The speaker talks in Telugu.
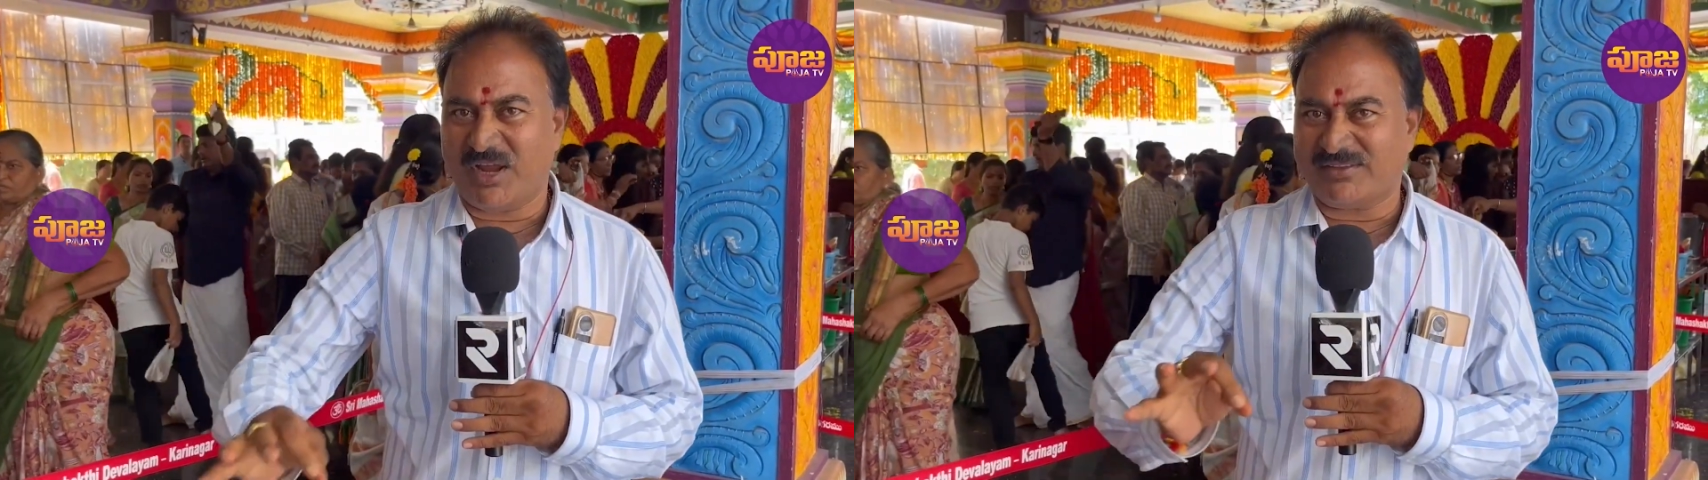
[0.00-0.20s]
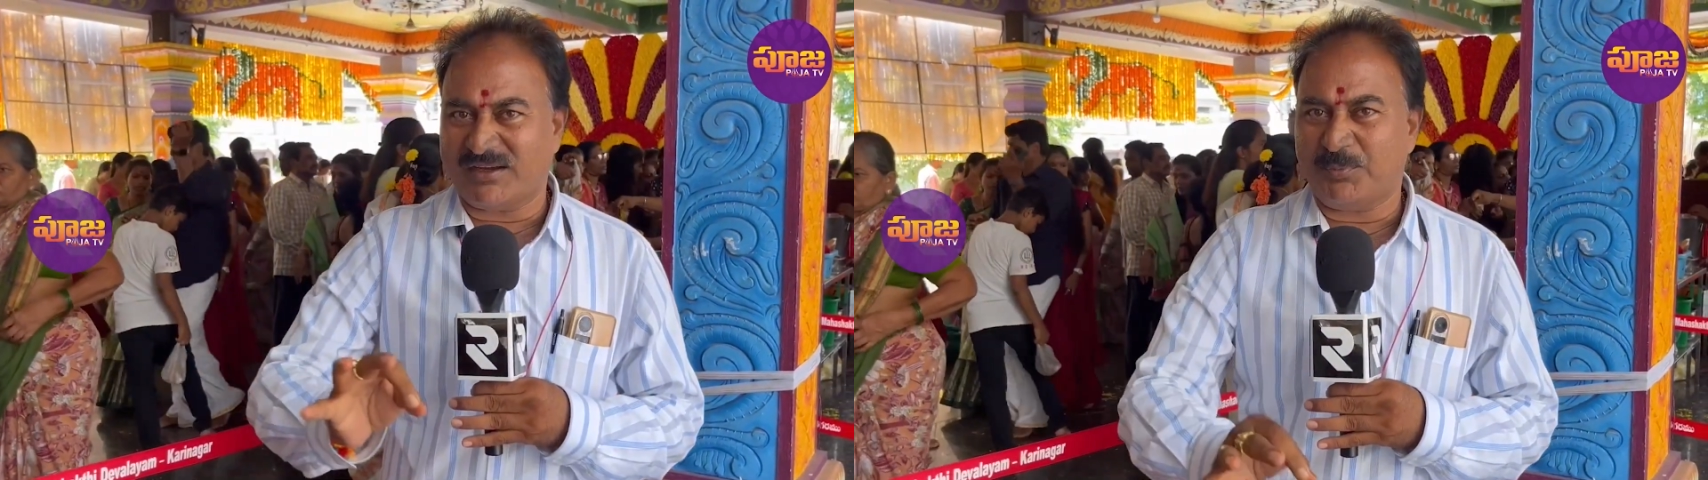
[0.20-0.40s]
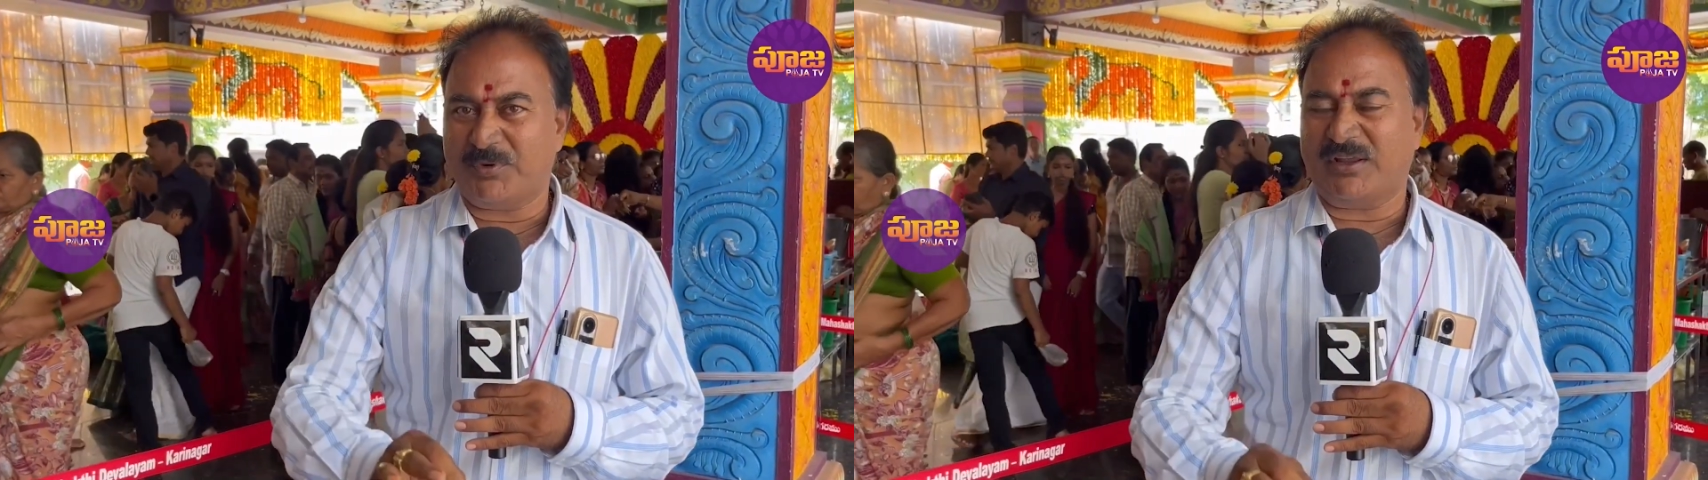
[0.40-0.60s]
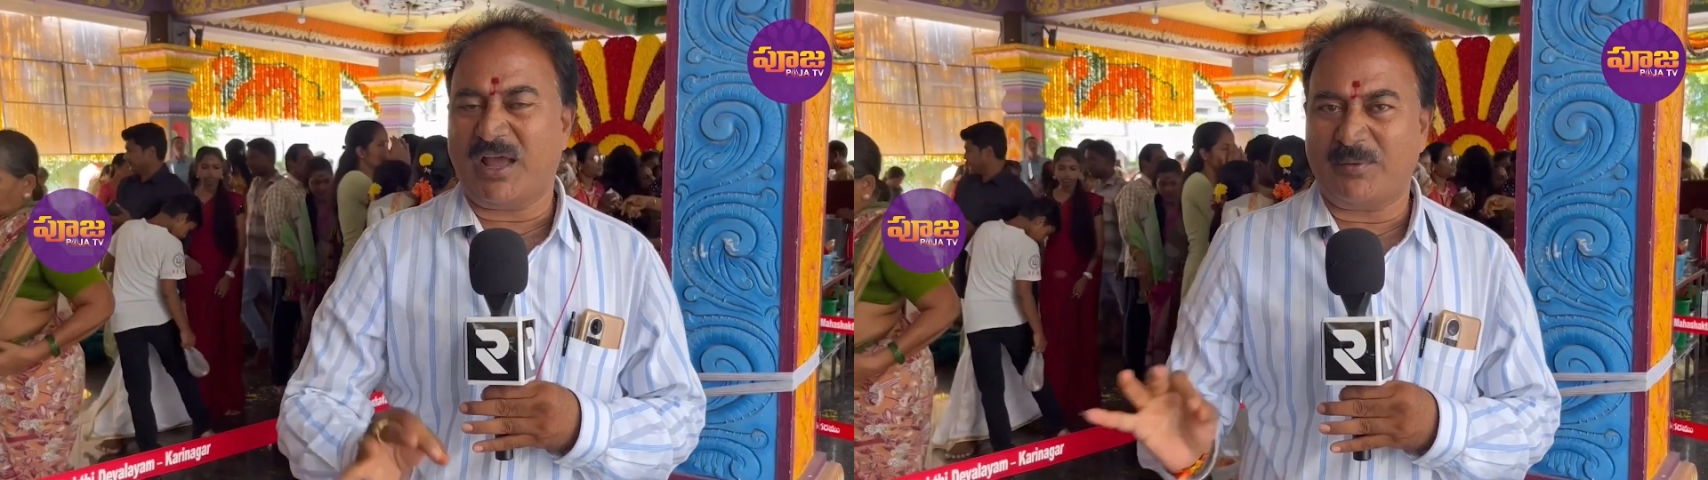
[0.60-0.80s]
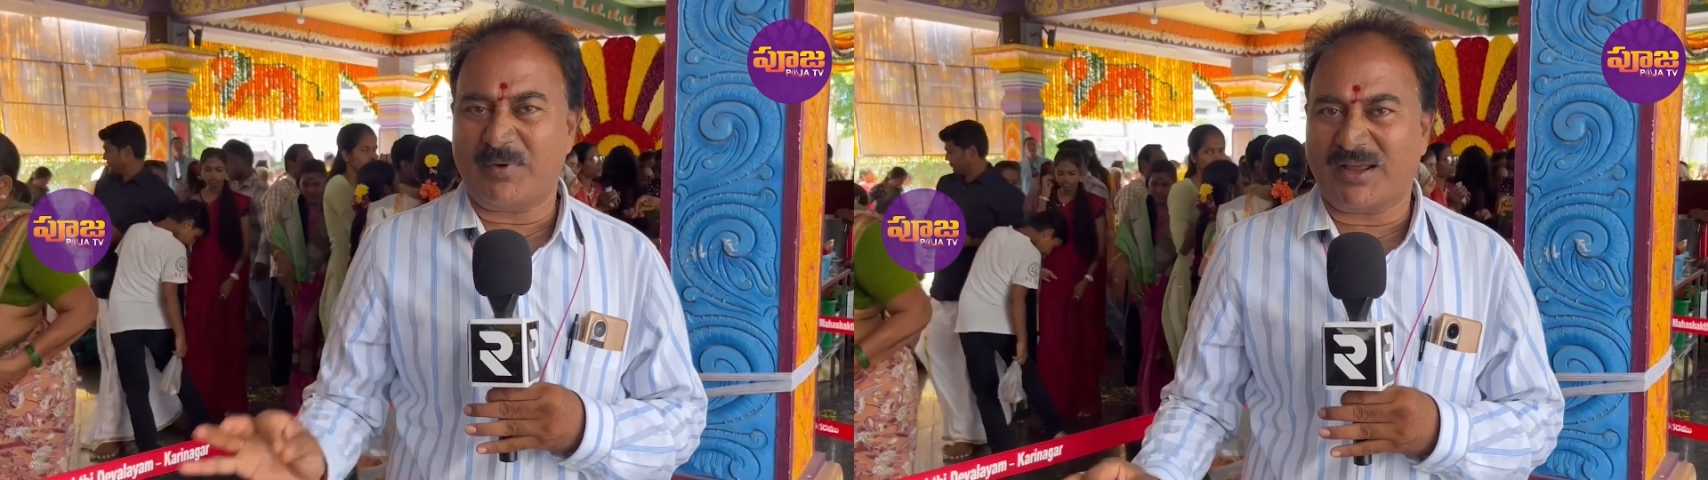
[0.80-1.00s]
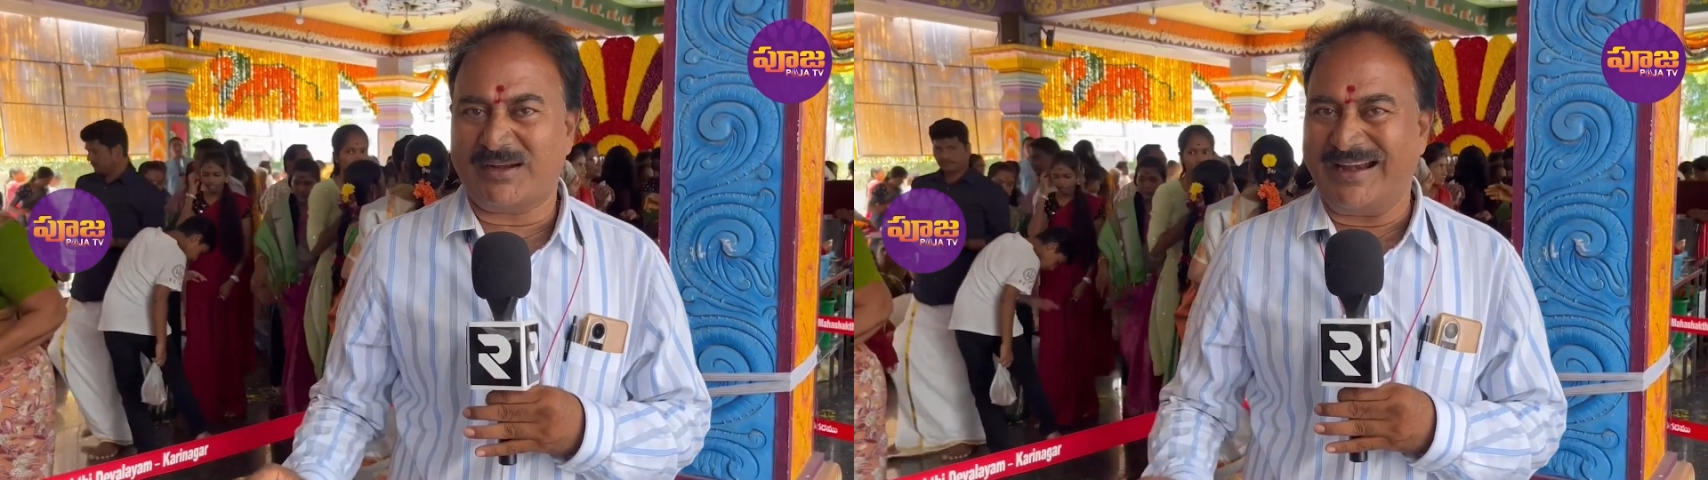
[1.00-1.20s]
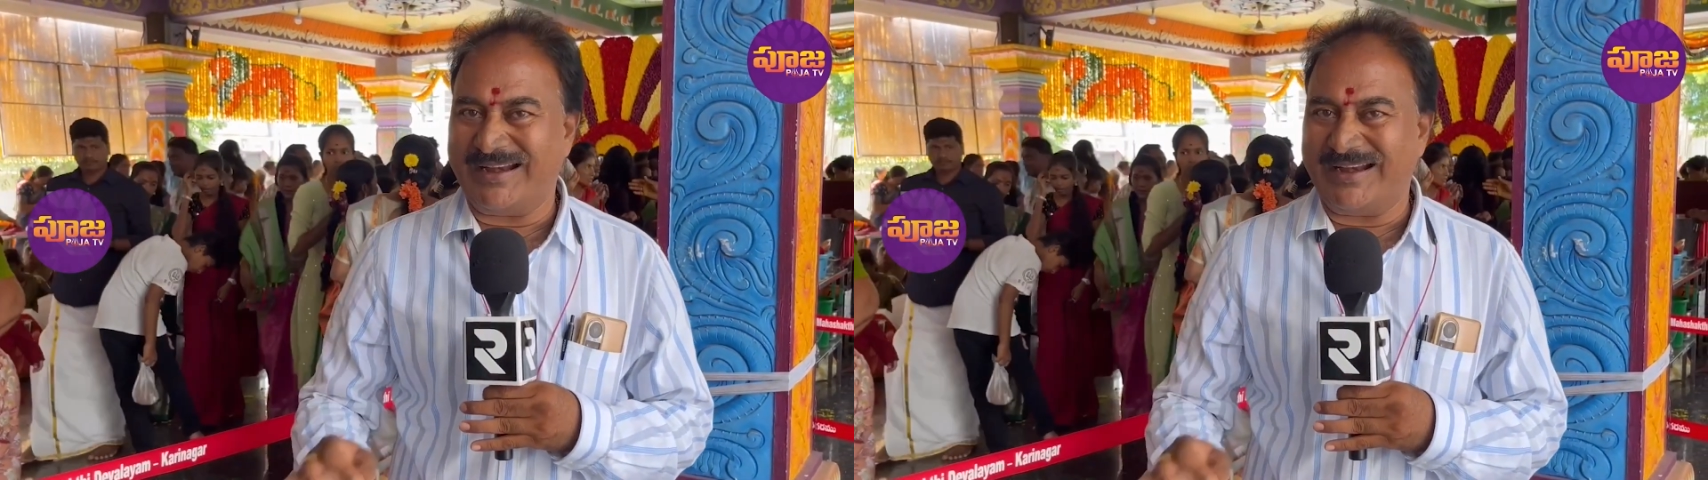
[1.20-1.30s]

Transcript: చైతన్యపురి కరీంనగర్